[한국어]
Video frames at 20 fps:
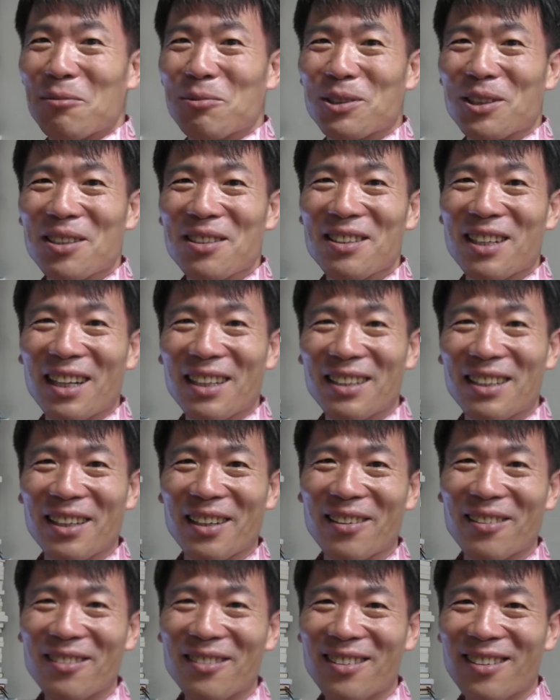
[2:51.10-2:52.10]
너무 적은 것
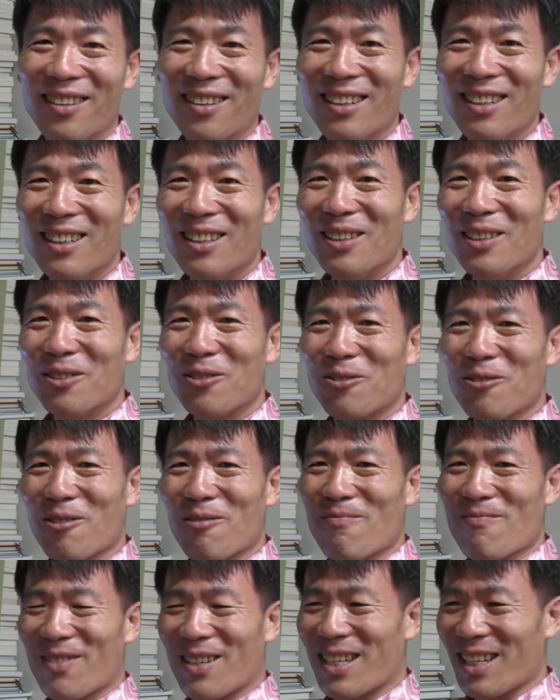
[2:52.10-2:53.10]
같아요.
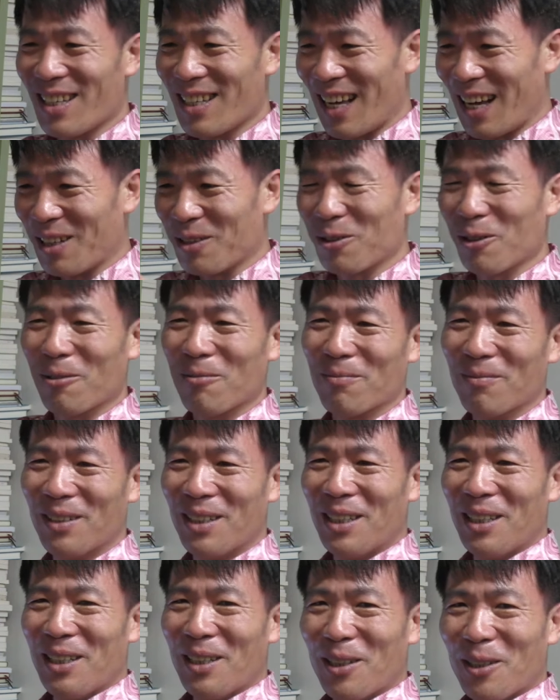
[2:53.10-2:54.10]
좀 이렇게 양좀
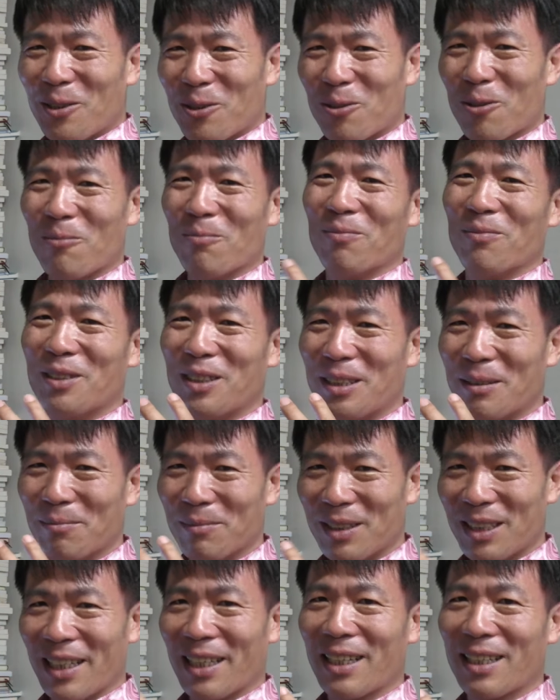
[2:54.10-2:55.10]
좀
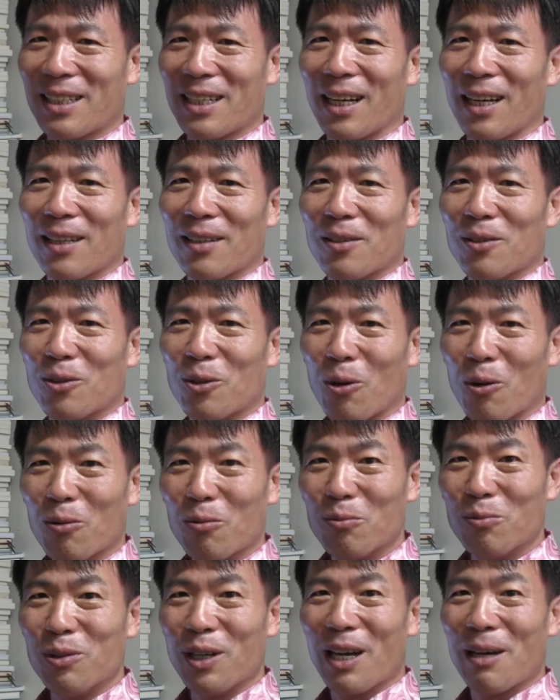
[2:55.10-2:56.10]
듬직한
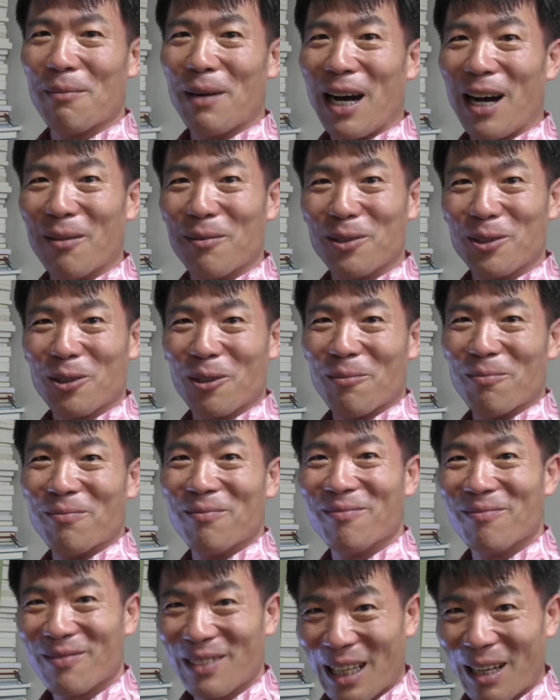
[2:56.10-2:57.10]
농부의 마음을
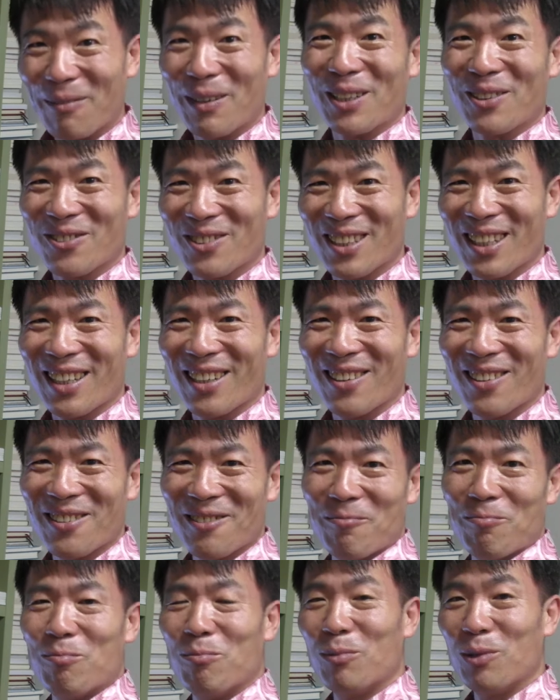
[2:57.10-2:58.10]
좀
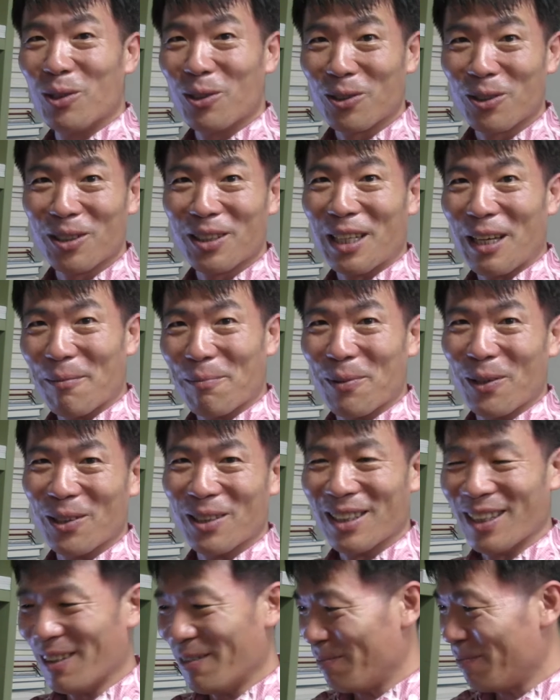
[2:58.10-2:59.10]
담아주세요. 문흥주
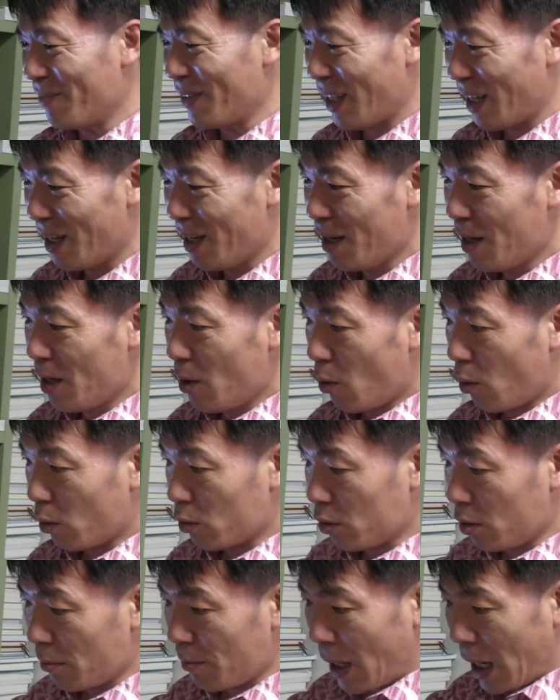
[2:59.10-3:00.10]
대표님. 네.
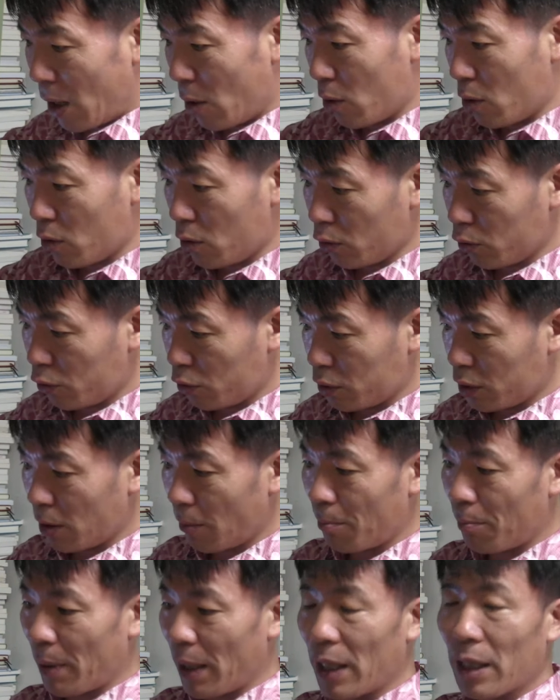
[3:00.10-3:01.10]
오늘은 마우꼬
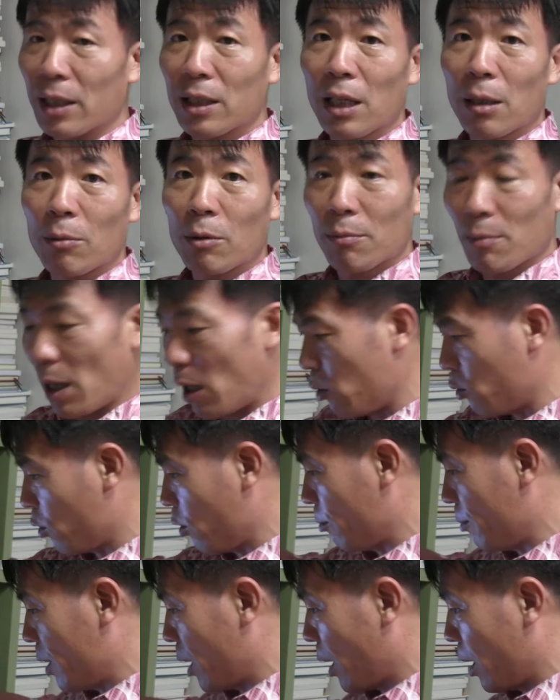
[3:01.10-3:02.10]
추천. 베리다몬
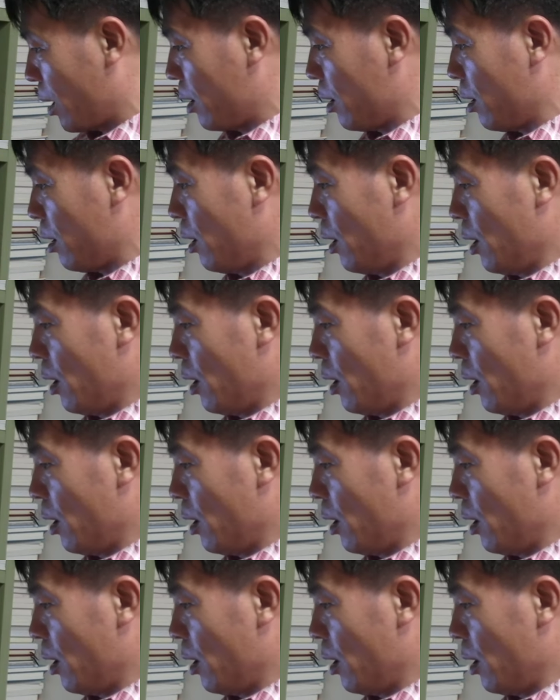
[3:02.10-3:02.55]
마우꼬입니다 이거,